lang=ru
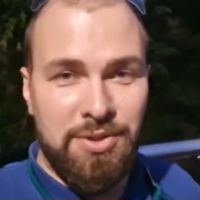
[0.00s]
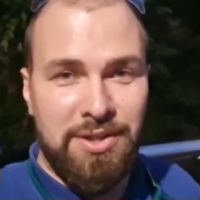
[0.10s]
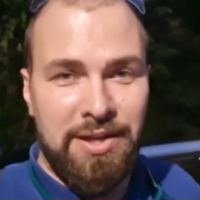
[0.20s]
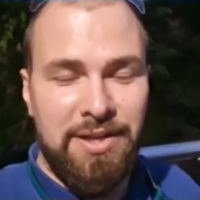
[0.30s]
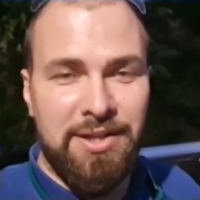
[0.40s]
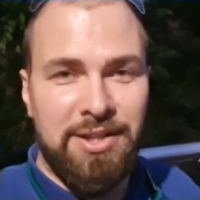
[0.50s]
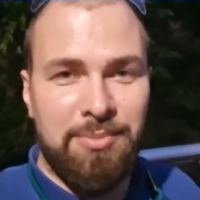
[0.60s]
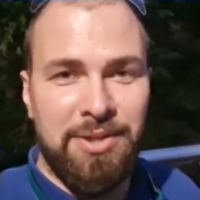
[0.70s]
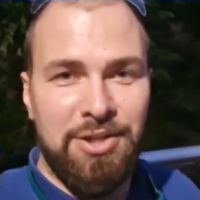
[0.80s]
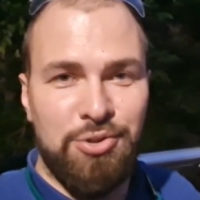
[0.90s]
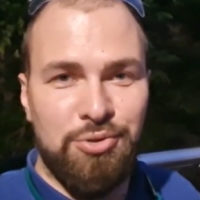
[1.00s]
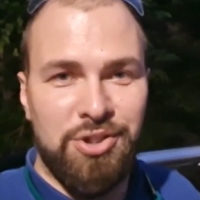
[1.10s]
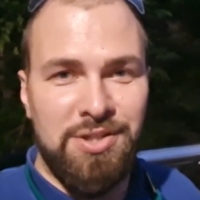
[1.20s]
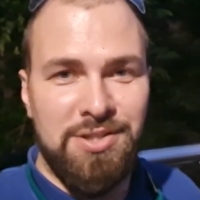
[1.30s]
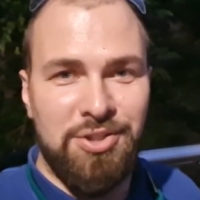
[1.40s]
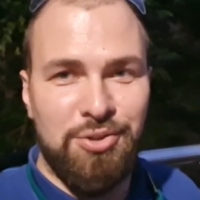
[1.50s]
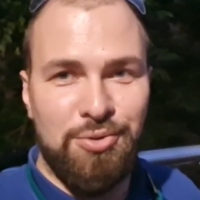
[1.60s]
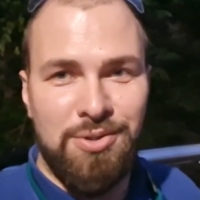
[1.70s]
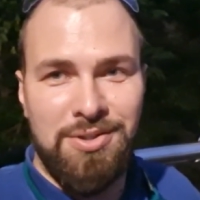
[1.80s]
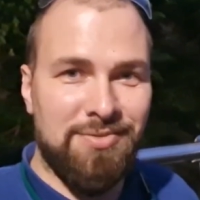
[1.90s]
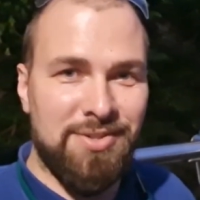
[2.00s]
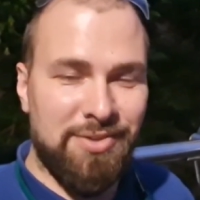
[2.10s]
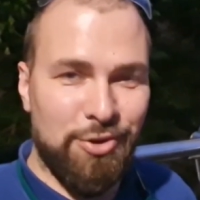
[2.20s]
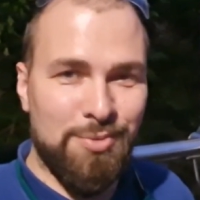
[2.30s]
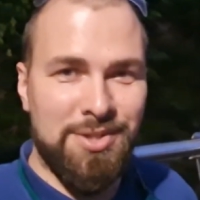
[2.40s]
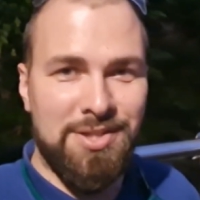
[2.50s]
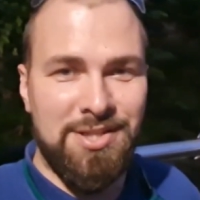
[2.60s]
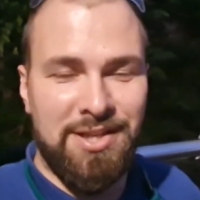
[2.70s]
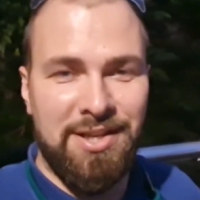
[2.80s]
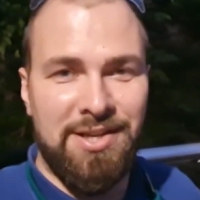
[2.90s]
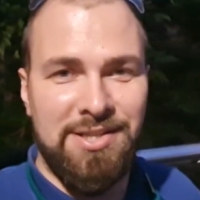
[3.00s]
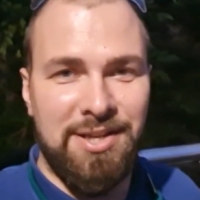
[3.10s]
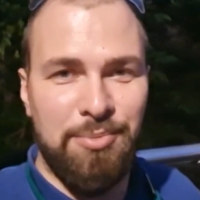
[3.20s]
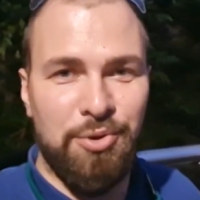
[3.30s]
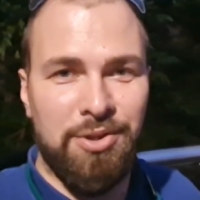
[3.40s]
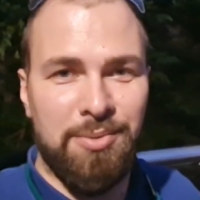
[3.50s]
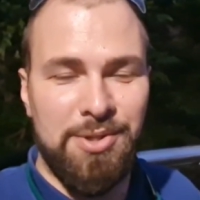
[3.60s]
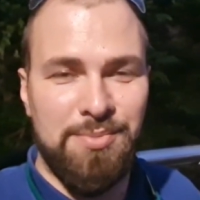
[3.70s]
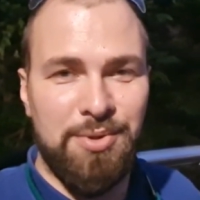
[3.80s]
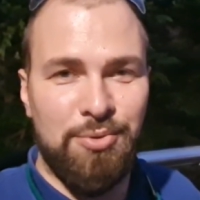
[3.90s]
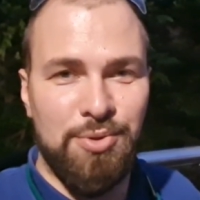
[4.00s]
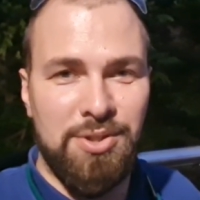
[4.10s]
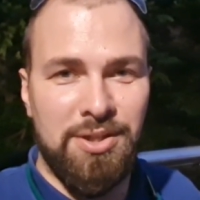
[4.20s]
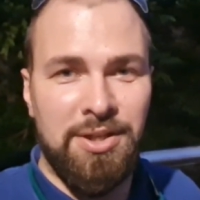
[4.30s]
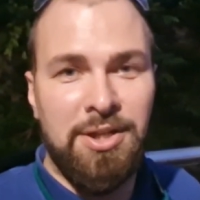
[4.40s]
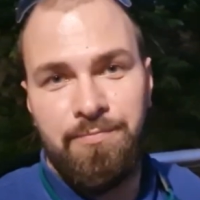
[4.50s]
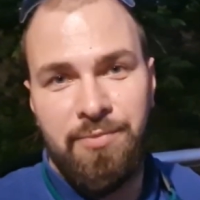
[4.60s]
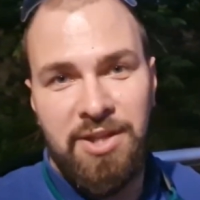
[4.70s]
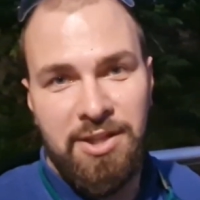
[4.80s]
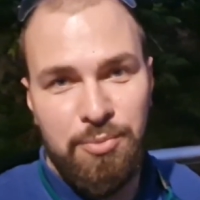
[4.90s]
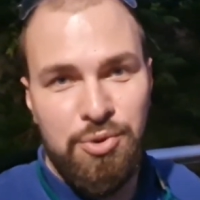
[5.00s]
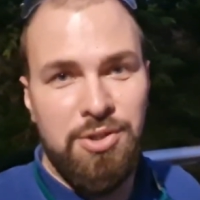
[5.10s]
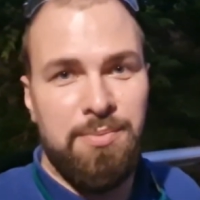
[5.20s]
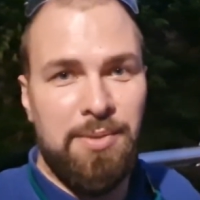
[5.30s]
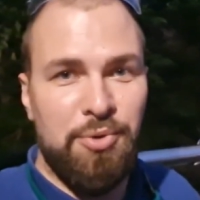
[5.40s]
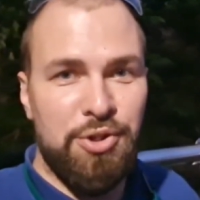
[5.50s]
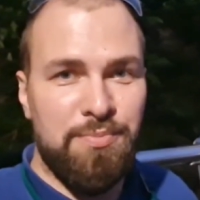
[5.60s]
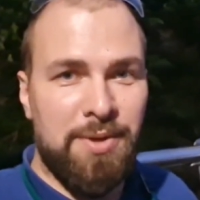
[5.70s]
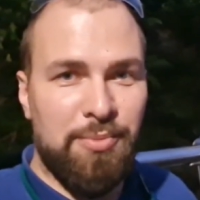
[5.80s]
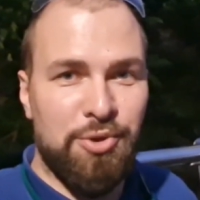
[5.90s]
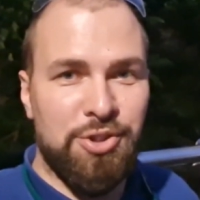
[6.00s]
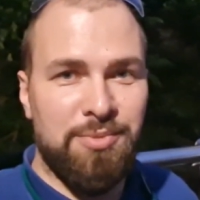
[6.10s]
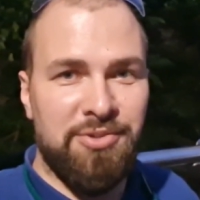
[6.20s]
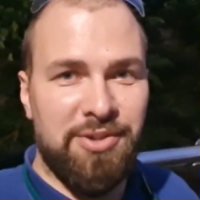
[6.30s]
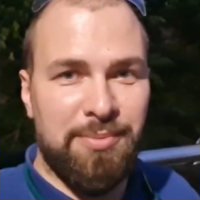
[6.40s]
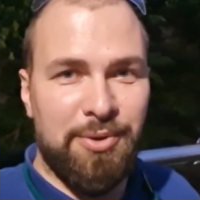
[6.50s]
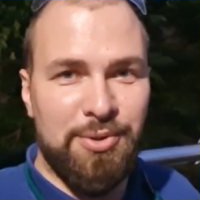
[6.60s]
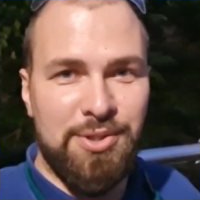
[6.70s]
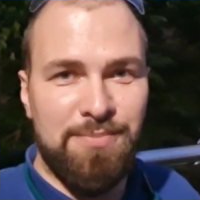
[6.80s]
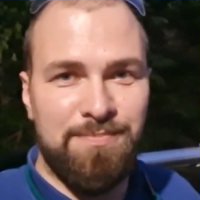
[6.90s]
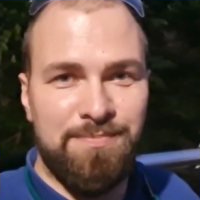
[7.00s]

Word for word: Но а коллеги там дальше уже, если что, в своем стационаре с ребенком разберутся. Надо будет помочь, поможем, не вопрос.